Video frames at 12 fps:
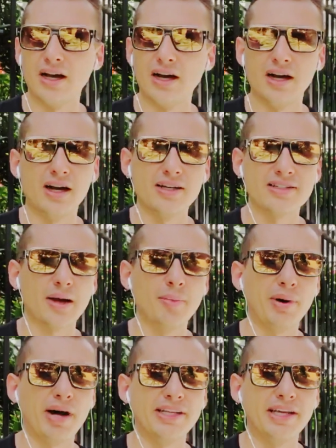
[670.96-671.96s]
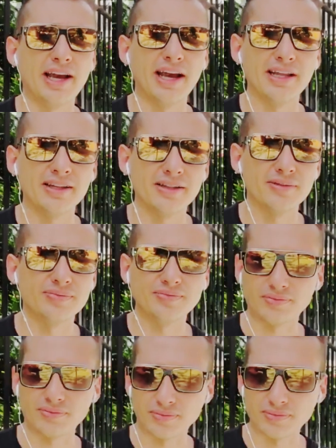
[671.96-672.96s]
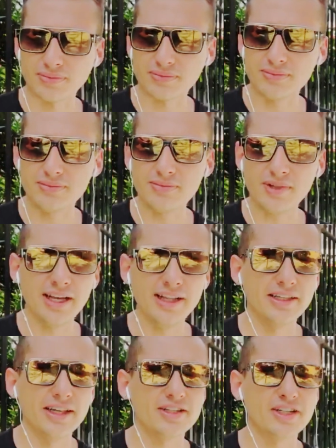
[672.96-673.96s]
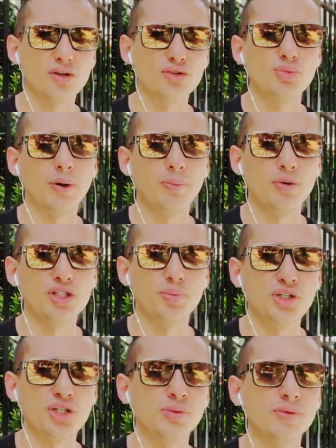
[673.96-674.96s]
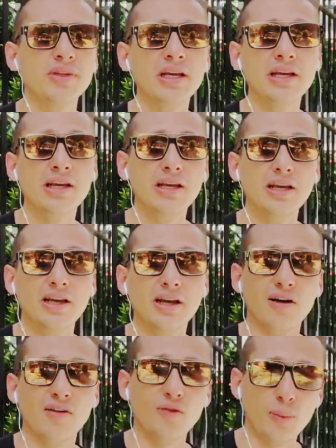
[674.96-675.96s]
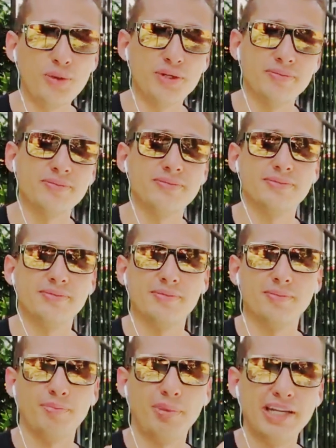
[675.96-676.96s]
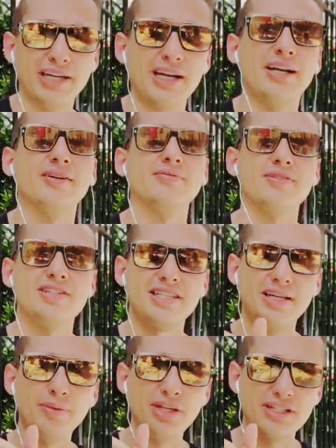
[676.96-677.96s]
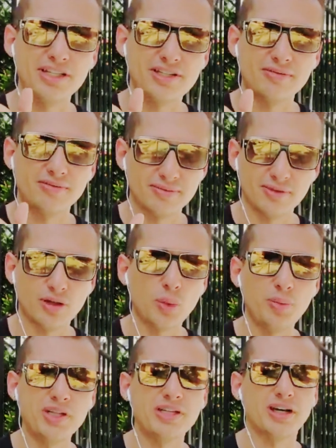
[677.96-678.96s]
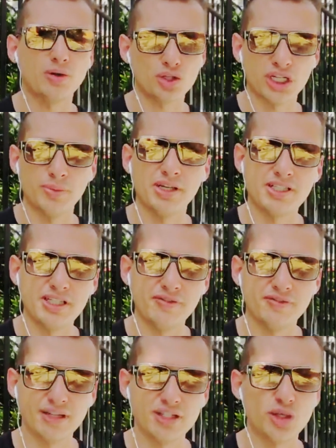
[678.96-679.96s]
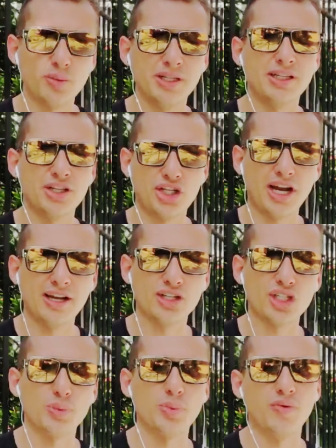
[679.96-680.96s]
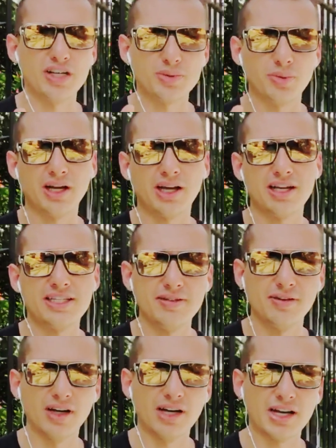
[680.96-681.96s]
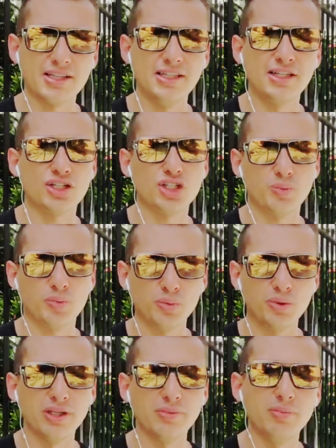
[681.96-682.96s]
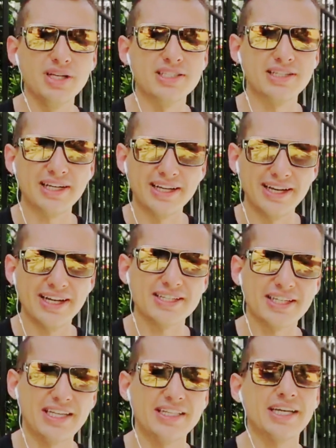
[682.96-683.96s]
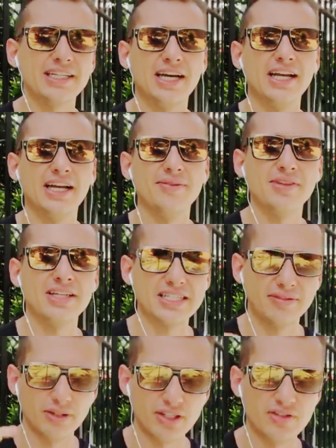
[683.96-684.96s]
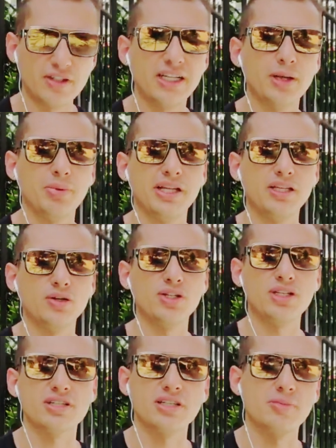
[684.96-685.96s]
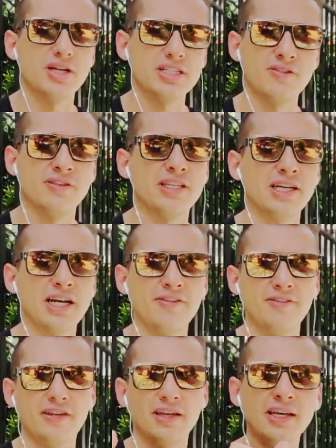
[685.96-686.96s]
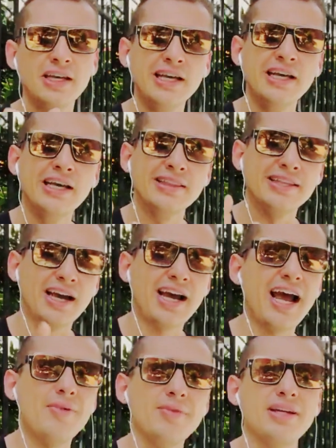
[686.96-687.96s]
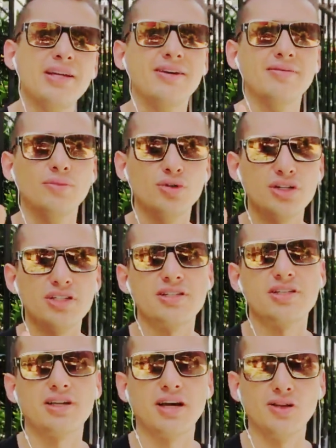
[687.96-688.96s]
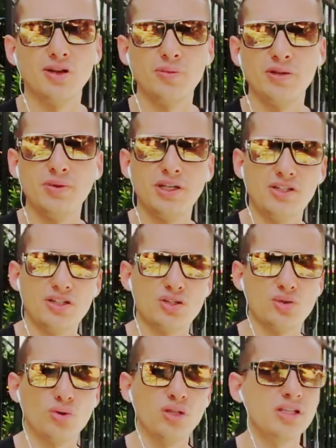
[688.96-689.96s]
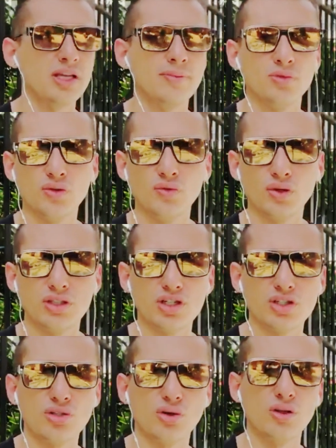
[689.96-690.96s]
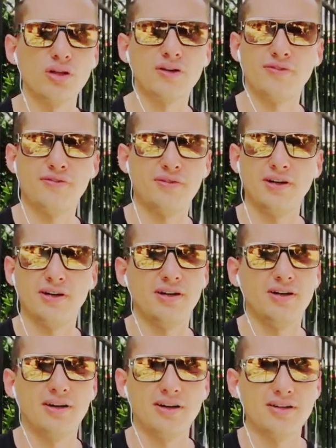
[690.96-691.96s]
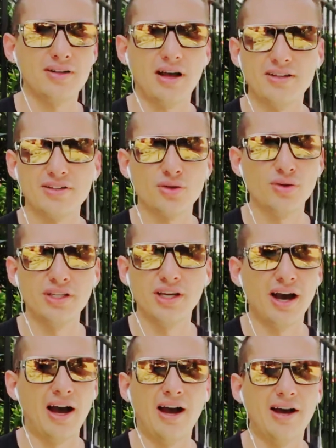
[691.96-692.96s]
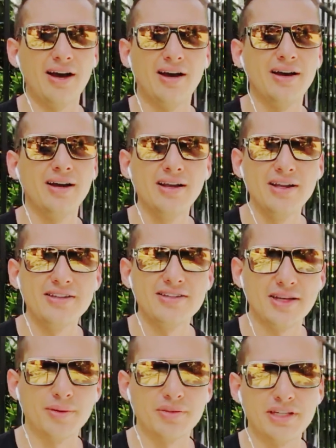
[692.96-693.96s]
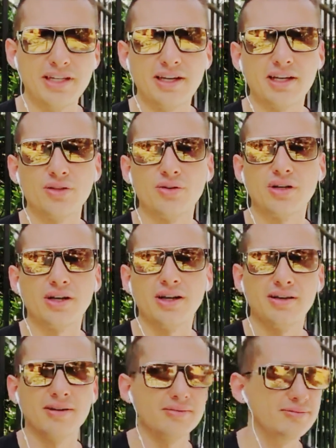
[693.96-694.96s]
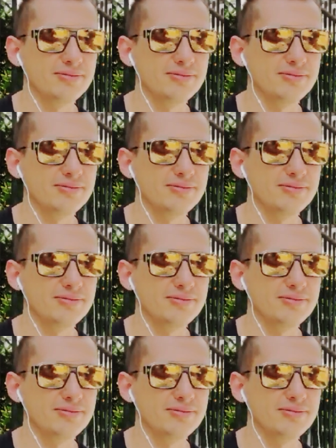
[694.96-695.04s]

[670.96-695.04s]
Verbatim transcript: а, компании Canon. Это я расскажу чуть попозже почему. В общем, поехали стремитесь купить хороший объектив, особенно начальный, чтобы у вас была красивая картинка, чтобы он был быстрый, резкий и так далее, если вы действительно планируете заниматься фотографией. На камере можете сэкономить, берите Sony там до 2000 долларов, э, Sony A7 а III, которая